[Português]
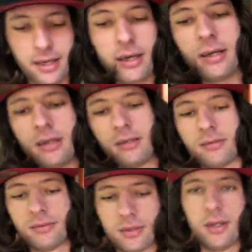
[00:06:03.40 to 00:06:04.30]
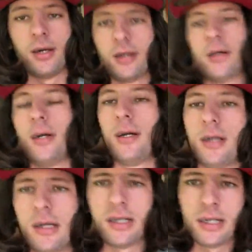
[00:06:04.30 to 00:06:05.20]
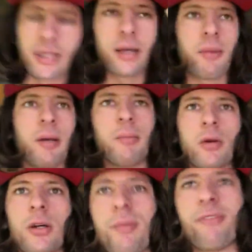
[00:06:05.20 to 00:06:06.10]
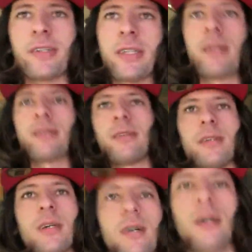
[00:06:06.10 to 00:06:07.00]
né? É, e também botou pra fazer tudo.